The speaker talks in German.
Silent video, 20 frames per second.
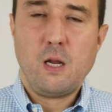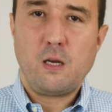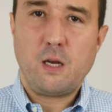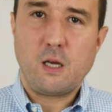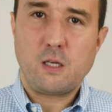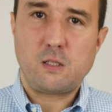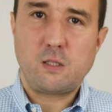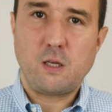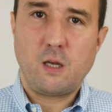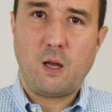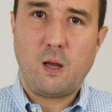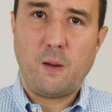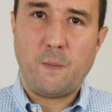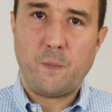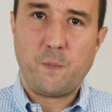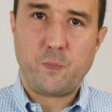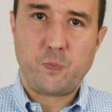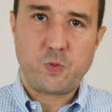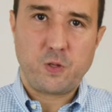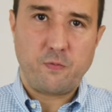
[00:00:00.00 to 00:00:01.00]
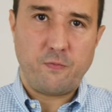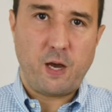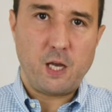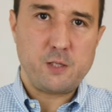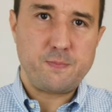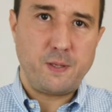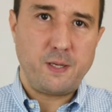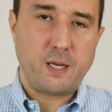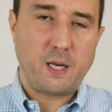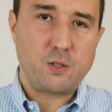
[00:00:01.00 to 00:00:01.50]
Das ähm,
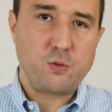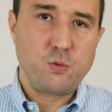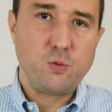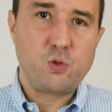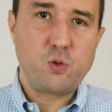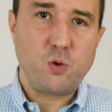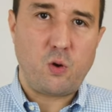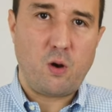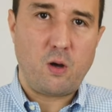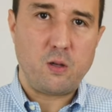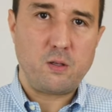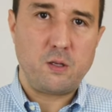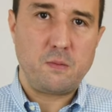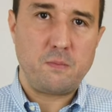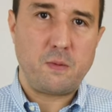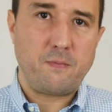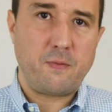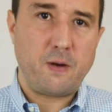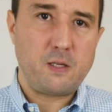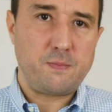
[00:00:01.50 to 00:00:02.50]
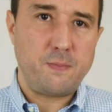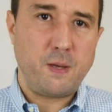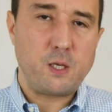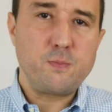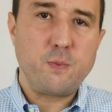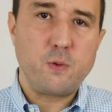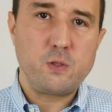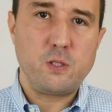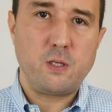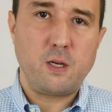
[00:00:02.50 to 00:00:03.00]
weiß man direkt zuzuordnen, man weiß im
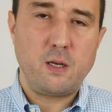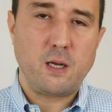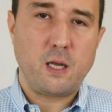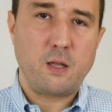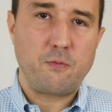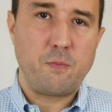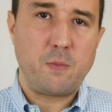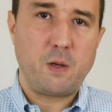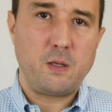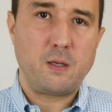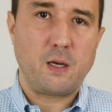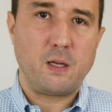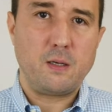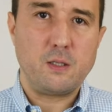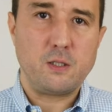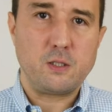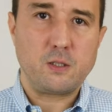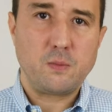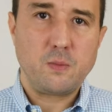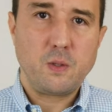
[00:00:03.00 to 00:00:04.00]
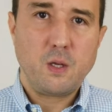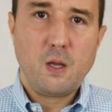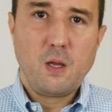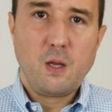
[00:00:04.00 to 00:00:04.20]
Exposé dann direkt, wo man dran ist.